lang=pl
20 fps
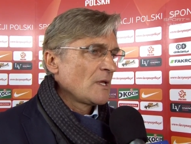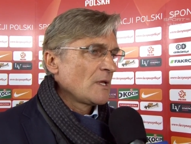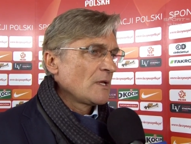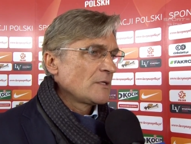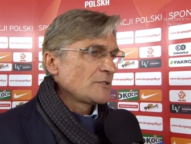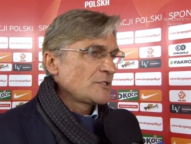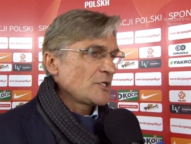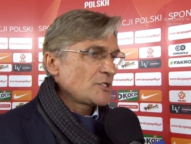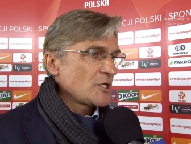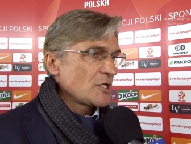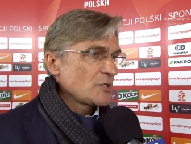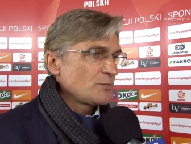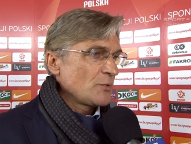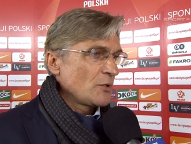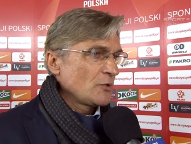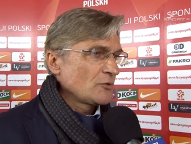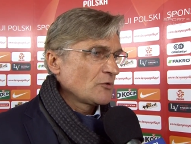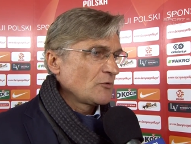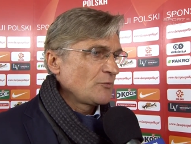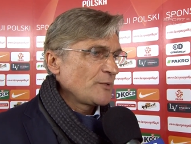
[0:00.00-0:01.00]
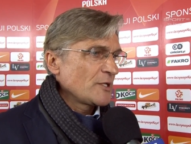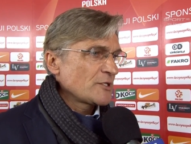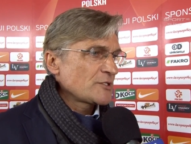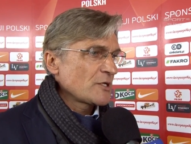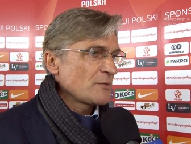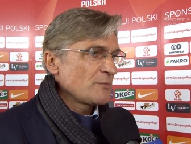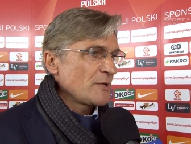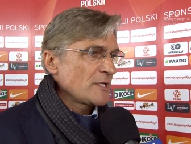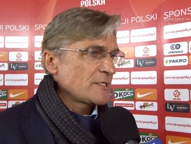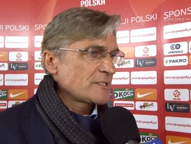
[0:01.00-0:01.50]
10 punktów,
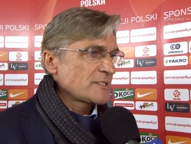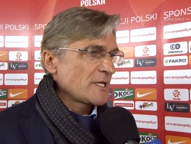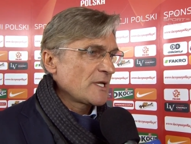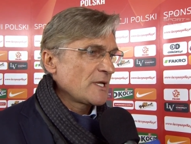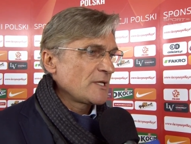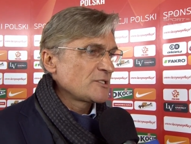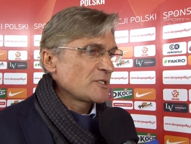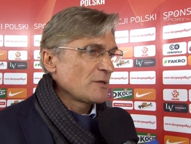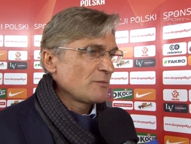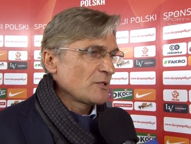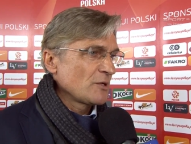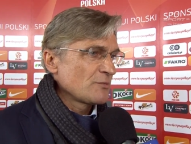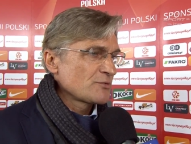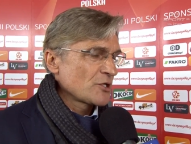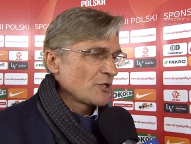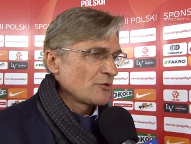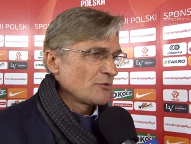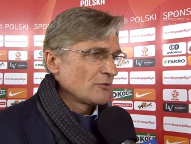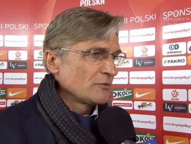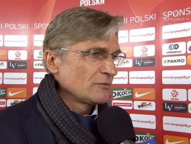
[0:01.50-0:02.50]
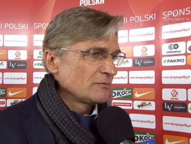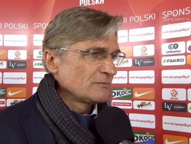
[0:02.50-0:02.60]
pierwsze miejsce, idziemy do przodu.